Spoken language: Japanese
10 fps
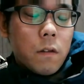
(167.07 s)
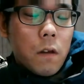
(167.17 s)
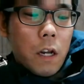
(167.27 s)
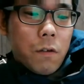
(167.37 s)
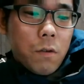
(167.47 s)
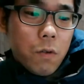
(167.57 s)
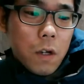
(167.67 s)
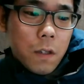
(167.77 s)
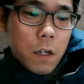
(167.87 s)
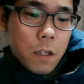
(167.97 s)
あの漂
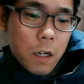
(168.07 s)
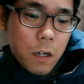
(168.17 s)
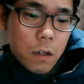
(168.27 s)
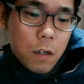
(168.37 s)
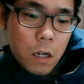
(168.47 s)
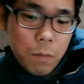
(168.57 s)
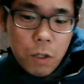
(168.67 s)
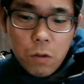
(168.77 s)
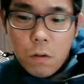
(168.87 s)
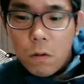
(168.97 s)
白された
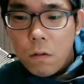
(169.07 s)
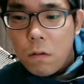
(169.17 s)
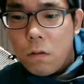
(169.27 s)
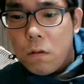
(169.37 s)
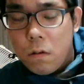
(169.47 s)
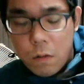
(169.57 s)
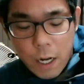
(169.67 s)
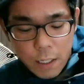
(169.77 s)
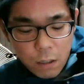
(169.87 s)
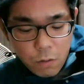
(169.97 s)
紙と、
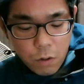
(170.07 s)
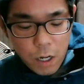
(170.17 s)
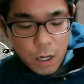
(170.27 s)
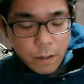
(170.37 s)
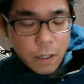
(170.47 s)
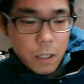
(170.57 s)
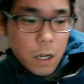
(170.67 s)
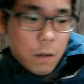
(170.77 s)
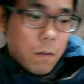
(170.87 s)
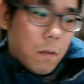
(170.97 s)
まあ、とかなんだ
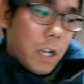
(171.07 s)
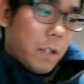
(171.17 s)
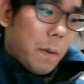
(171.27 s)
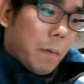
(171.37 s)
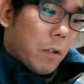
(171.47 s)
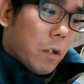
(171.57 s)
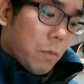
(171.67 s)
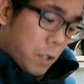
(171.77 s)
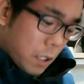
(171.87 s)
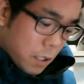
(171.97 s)
ライスペーパーとか
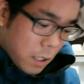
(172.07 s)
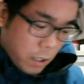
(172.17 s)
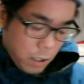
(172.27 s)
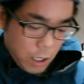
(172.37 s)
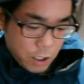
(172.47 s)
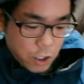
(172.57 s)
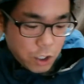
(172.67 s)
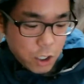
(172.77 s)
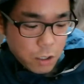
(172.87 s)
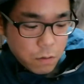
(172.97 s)
でも全然味
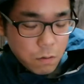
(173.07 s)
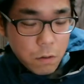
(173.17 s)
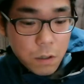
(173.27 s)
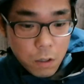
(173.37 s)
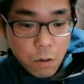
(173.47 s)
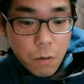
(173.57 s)
違ってくるんですけど